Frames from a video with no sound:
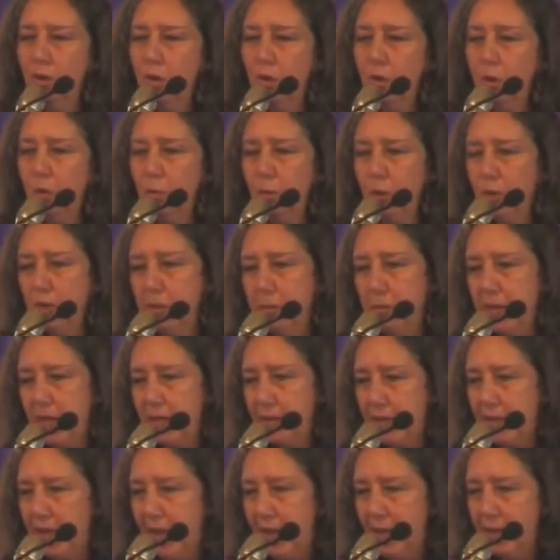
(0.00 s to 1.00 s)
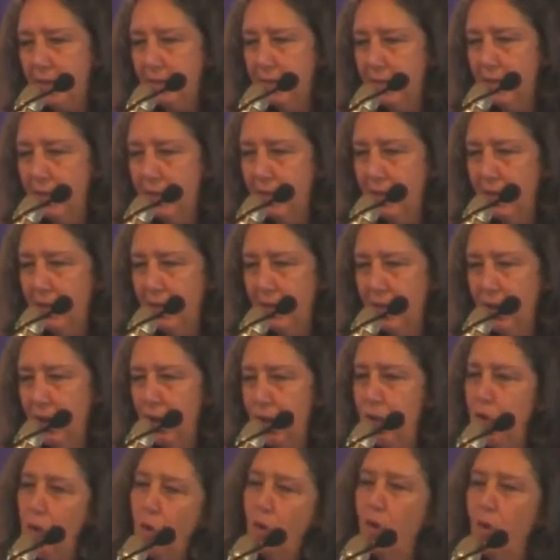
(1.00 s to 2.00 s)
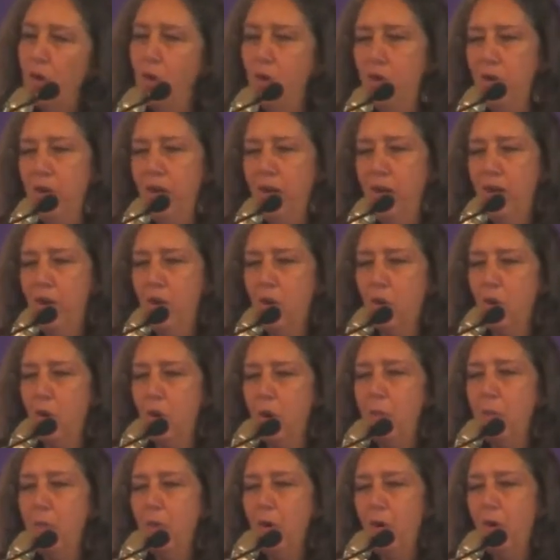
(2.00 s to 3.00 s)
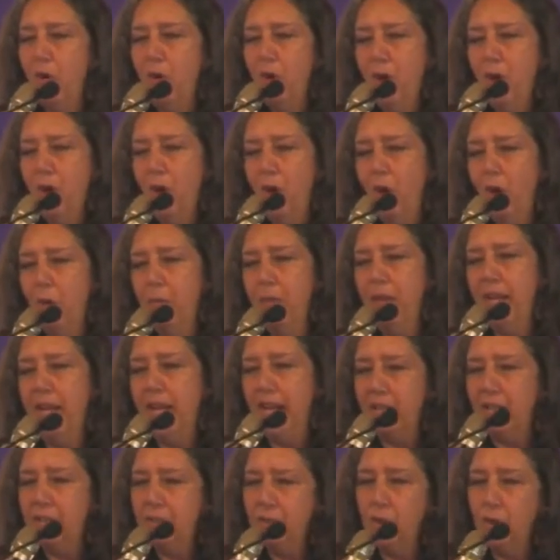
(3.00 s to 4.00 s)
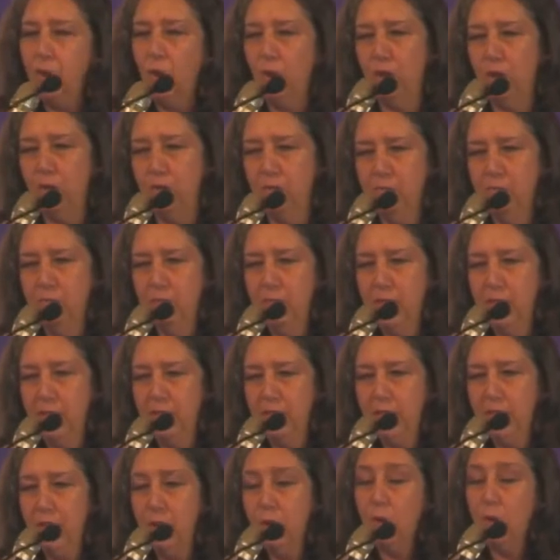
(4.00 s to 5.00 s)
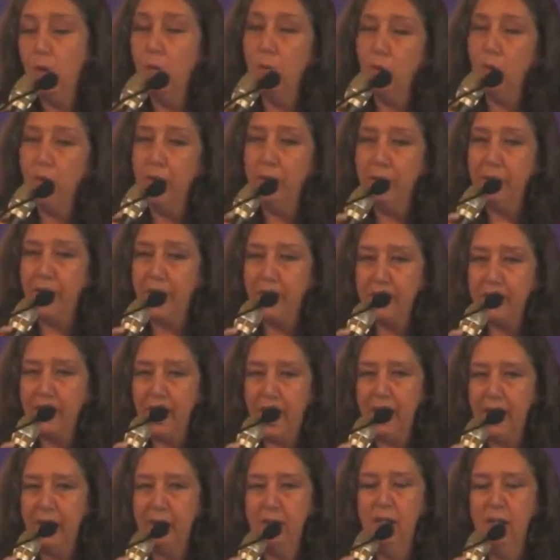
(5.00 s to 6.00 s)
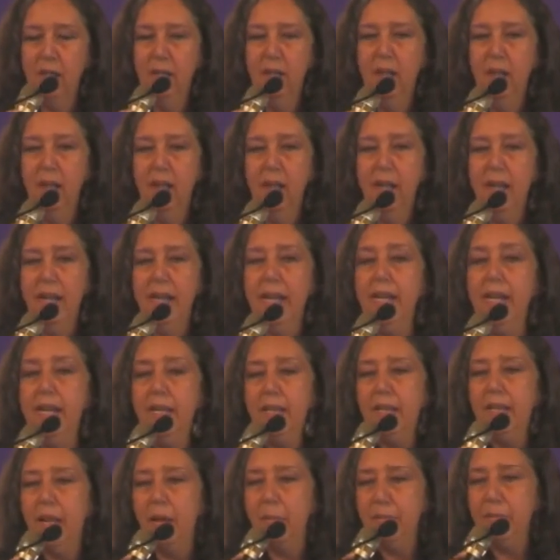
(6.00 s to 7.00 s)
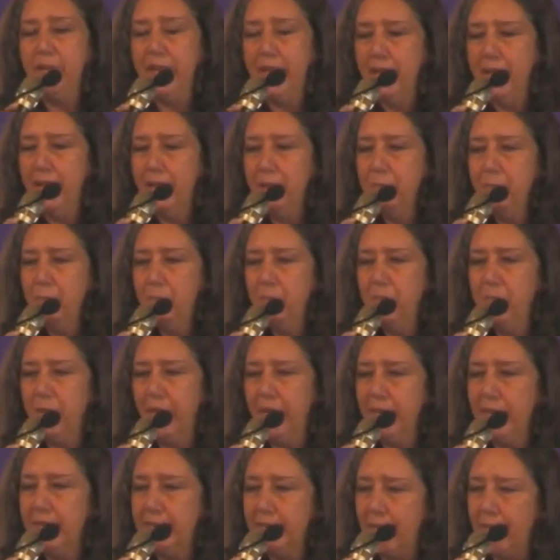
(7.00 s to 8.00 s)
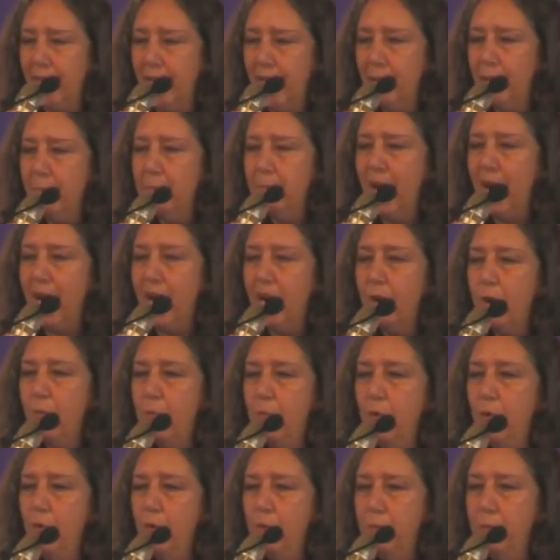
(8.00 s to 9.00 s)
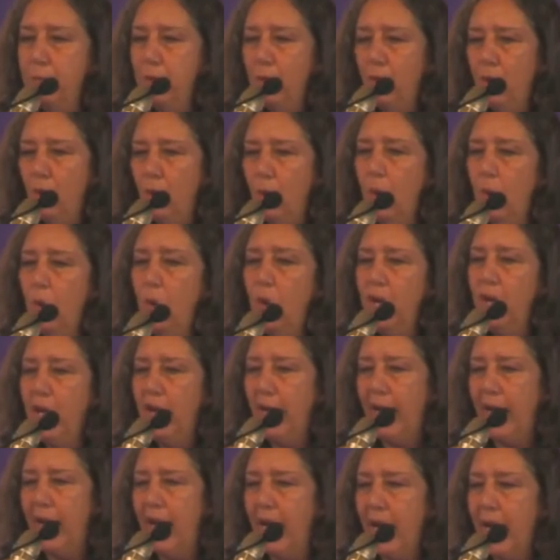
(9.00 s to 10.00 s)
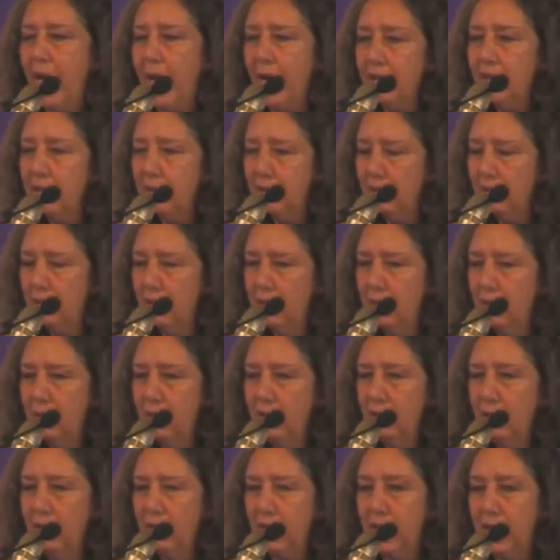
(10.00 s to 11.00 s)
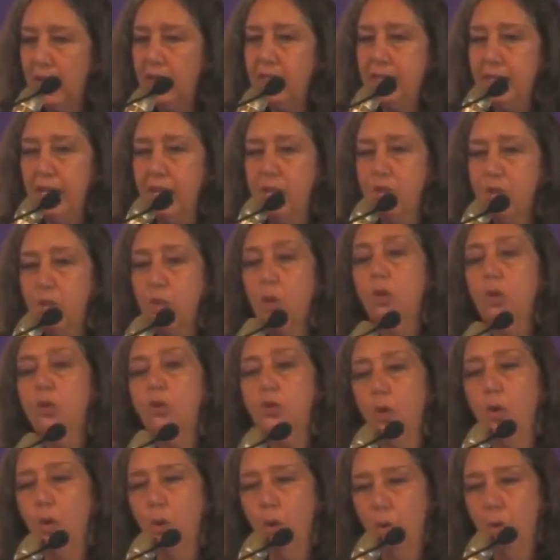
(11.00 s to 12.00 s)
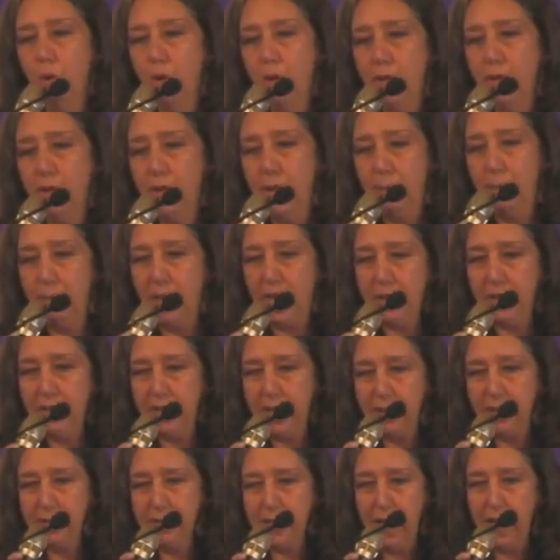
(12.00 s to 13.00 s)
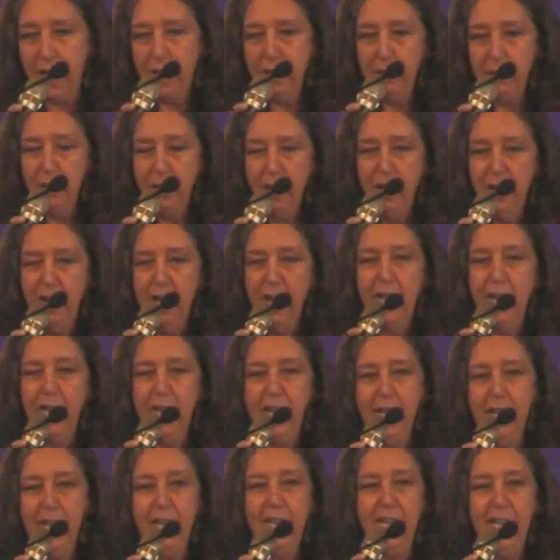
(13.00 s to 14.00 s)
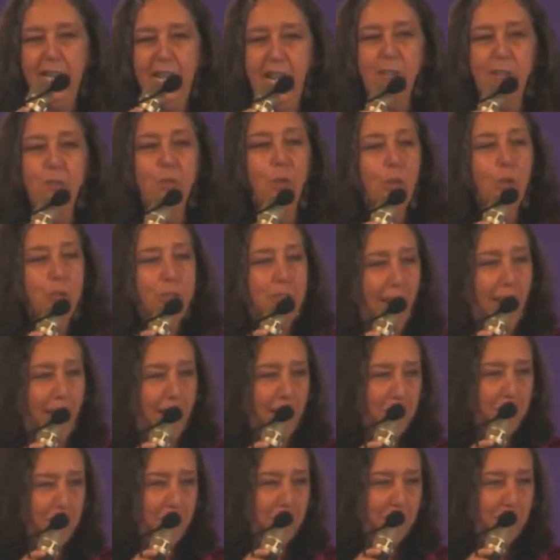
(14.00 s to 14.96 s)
como libertad, no como obligación, sino como libertad. Y también está Mahbub ul Haq, que es el socio de Amartya Sen, y la socia,